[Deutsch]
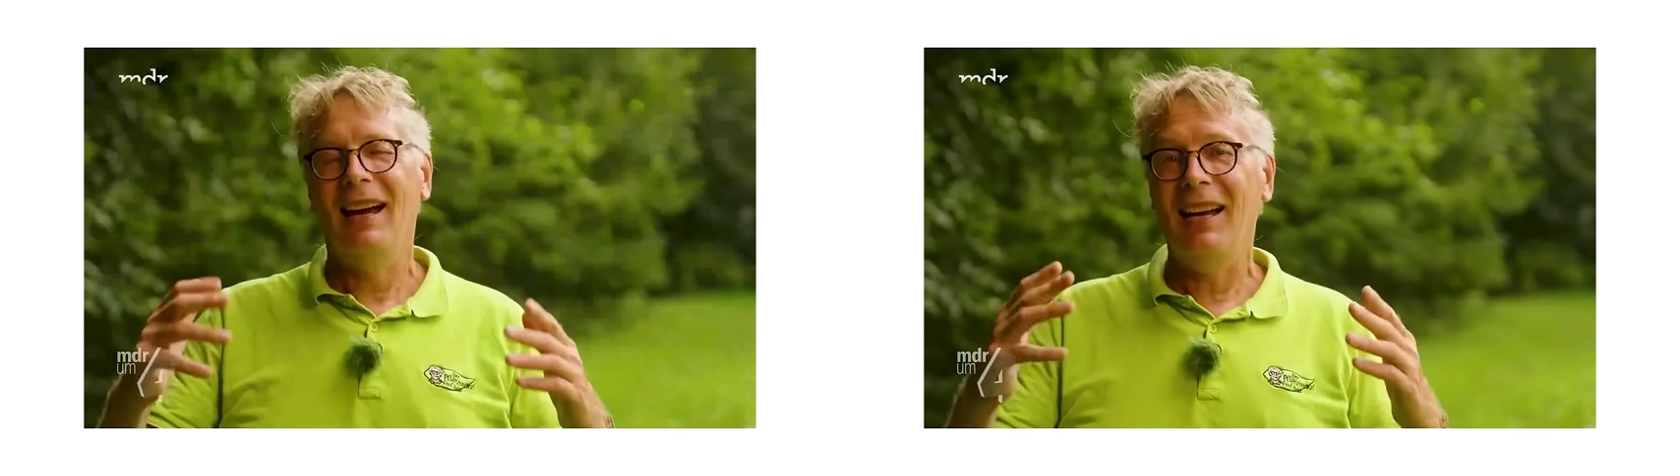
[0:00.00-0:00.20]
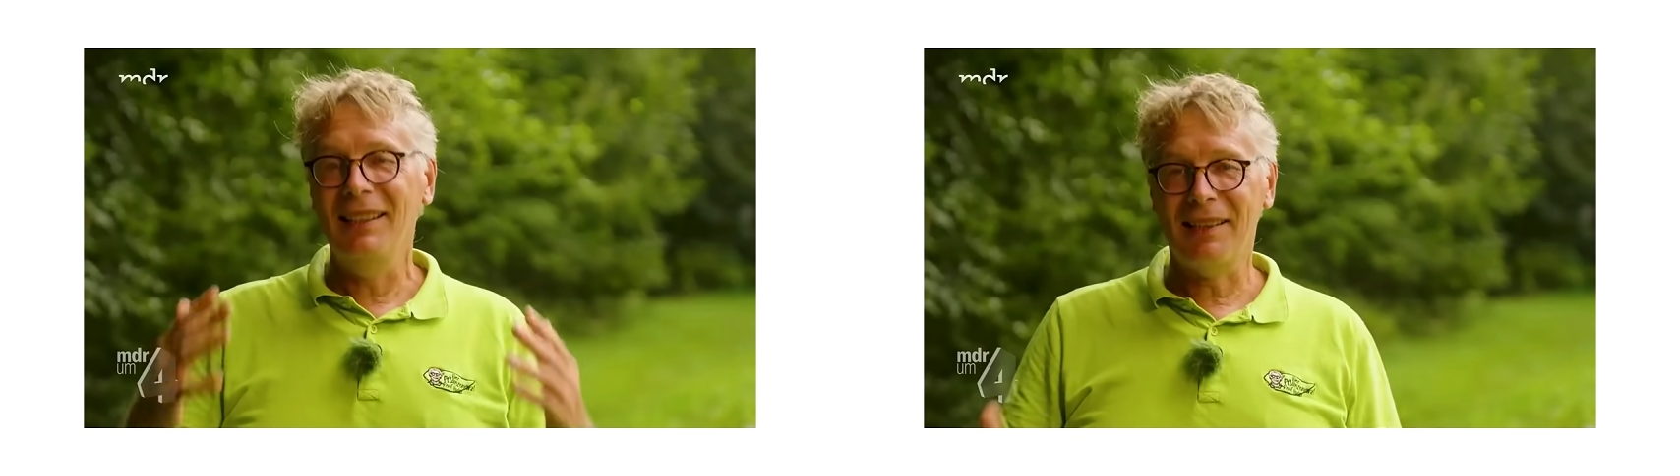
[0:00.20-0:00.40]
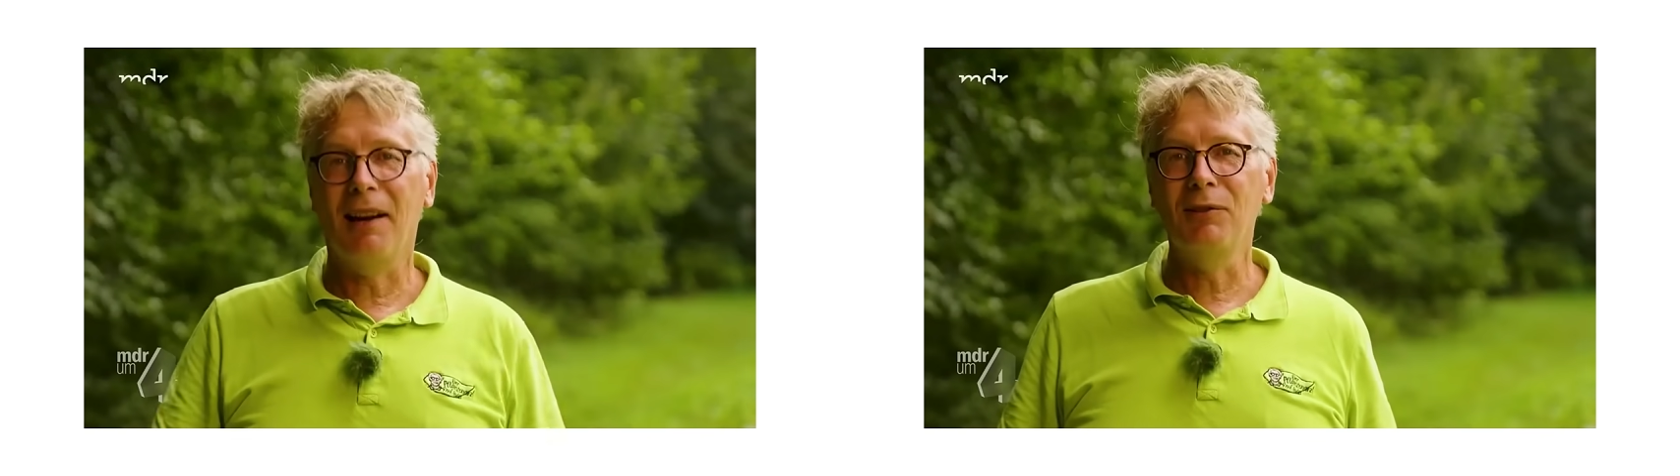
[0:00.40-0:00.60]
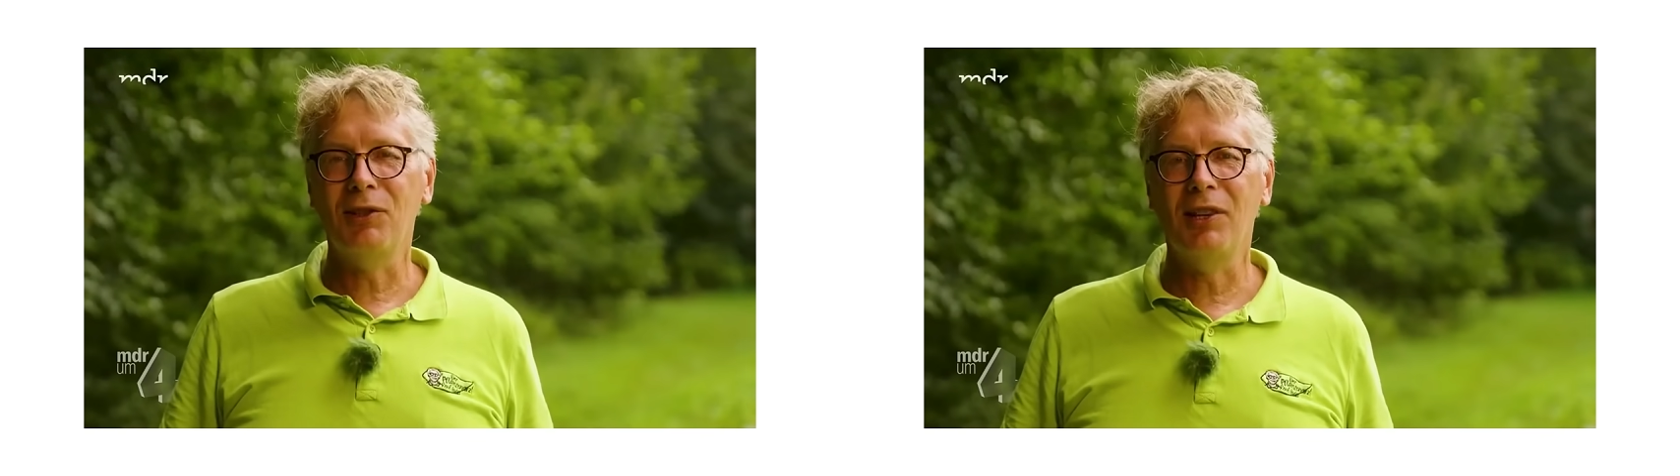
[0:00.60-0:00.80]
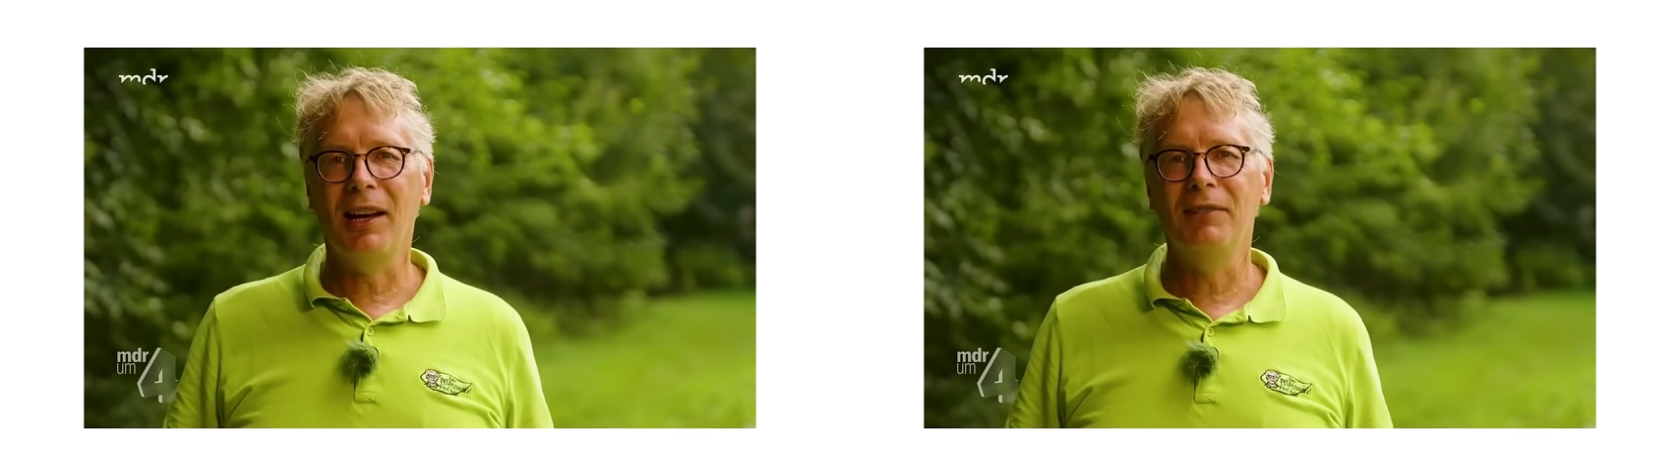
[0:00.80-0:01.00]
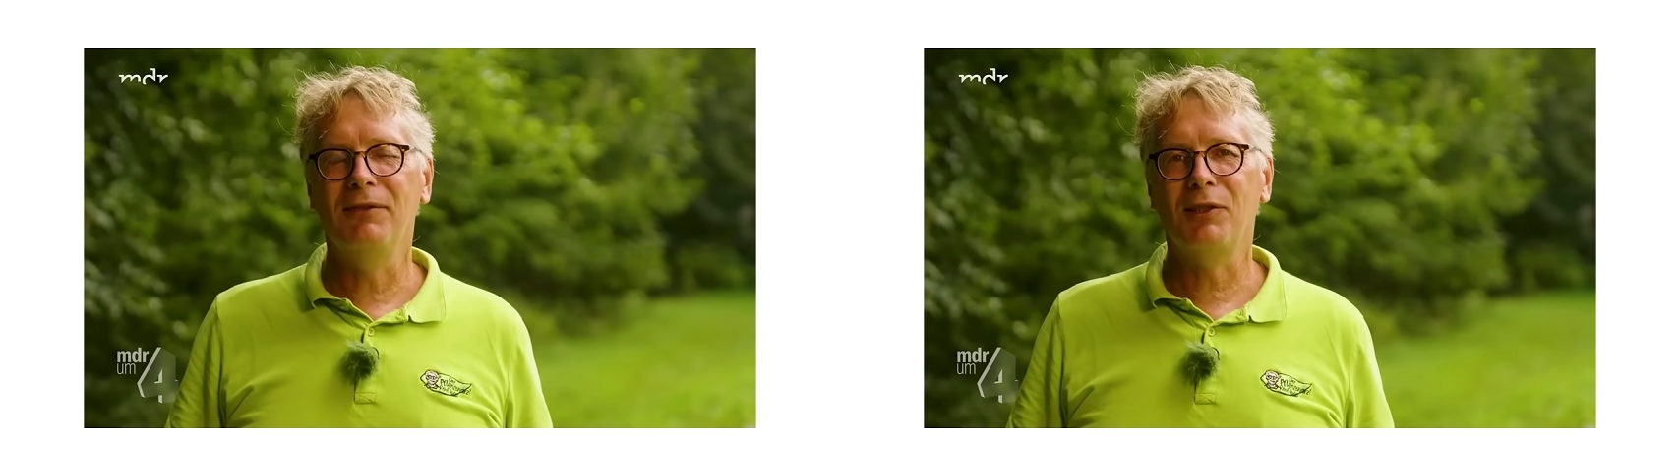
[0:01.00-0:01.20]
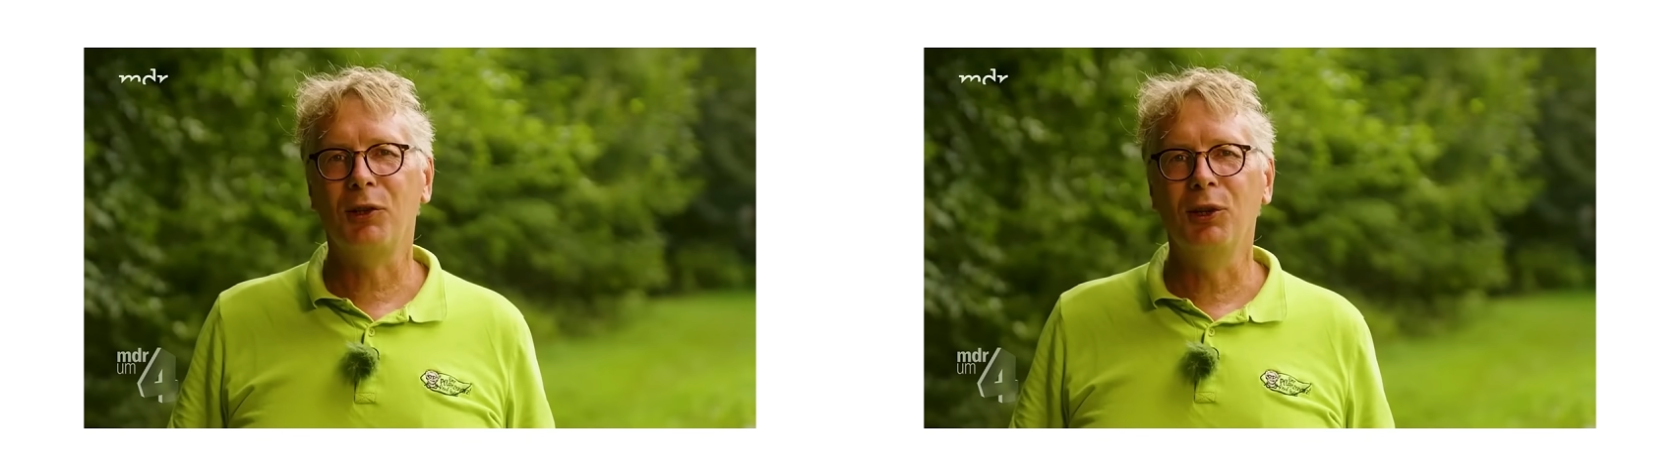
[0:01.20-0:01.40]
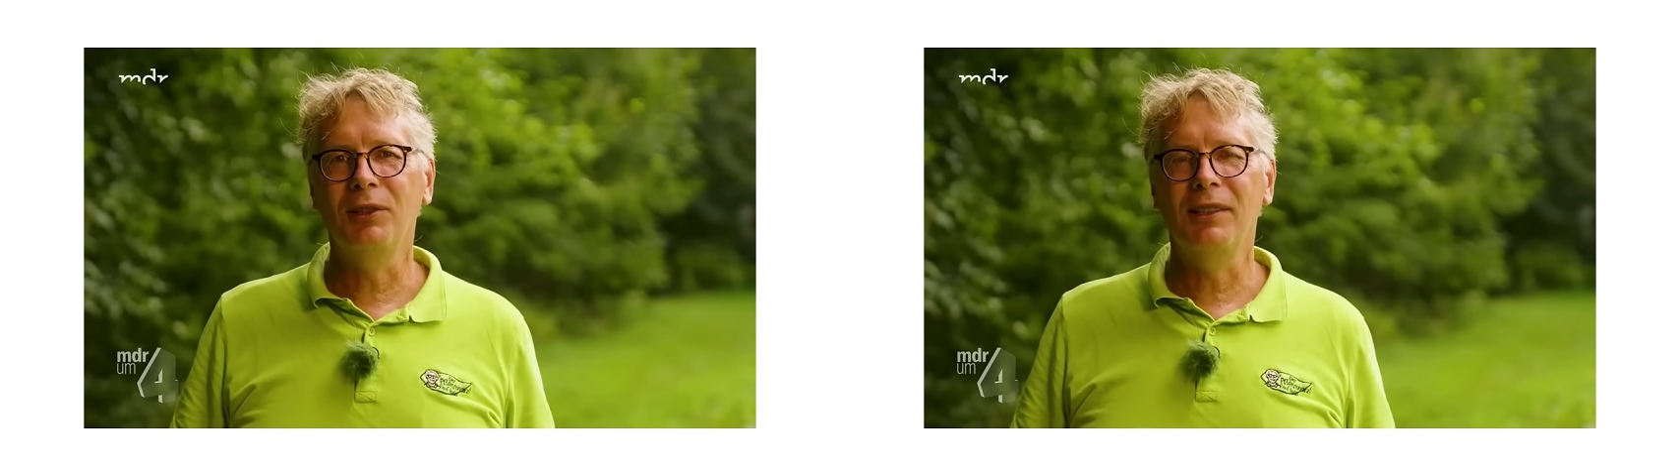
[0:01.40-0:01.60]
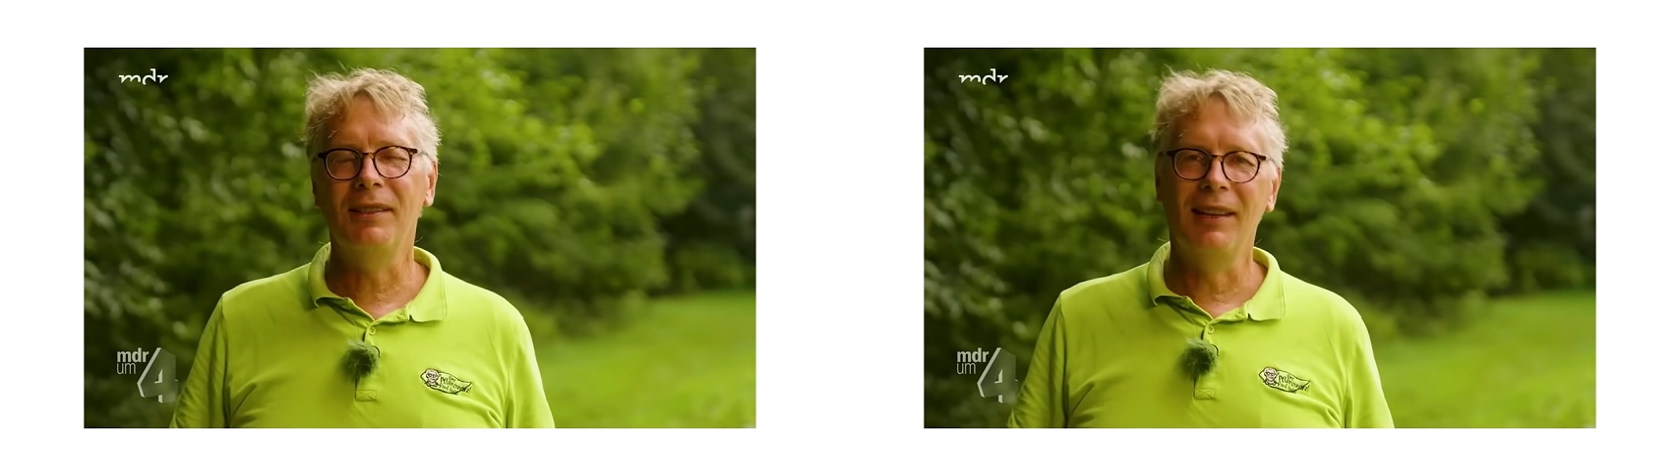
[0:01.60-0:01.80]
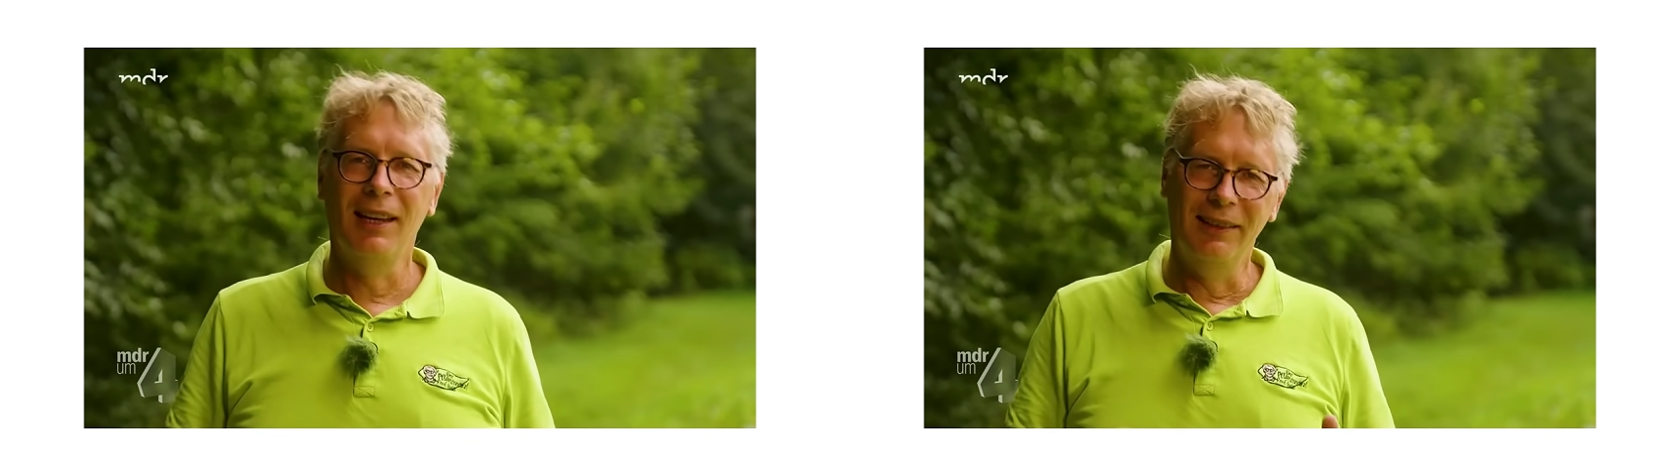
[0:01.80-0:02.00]
alles rausschneiden, was trocken
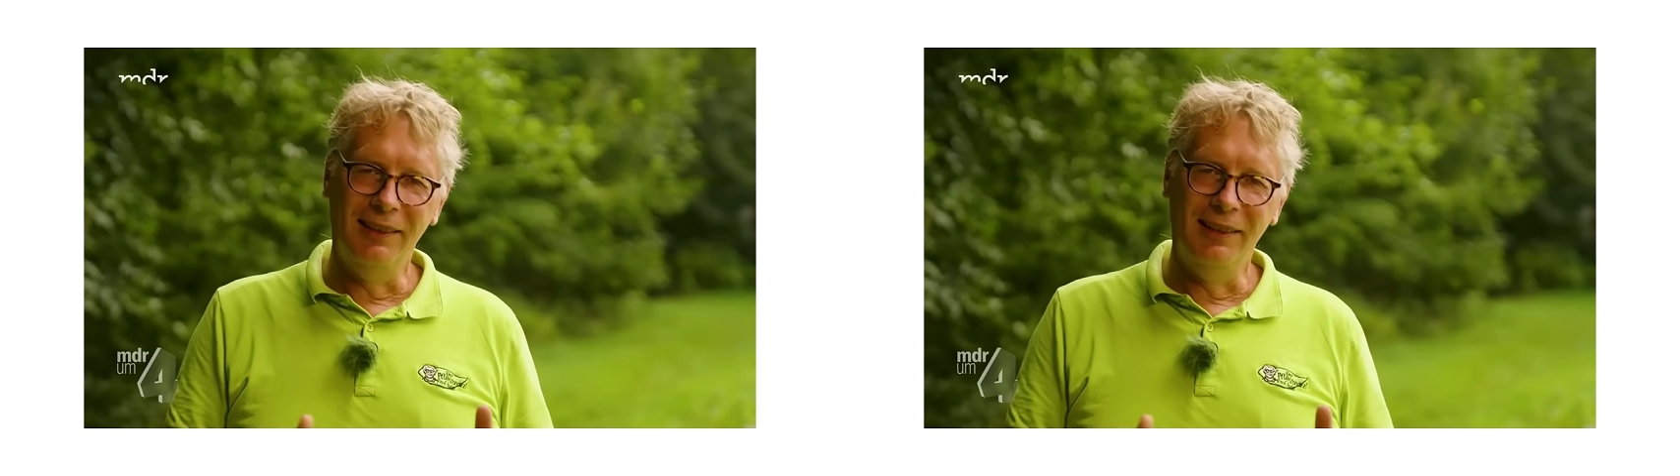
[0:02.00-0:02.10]
ist,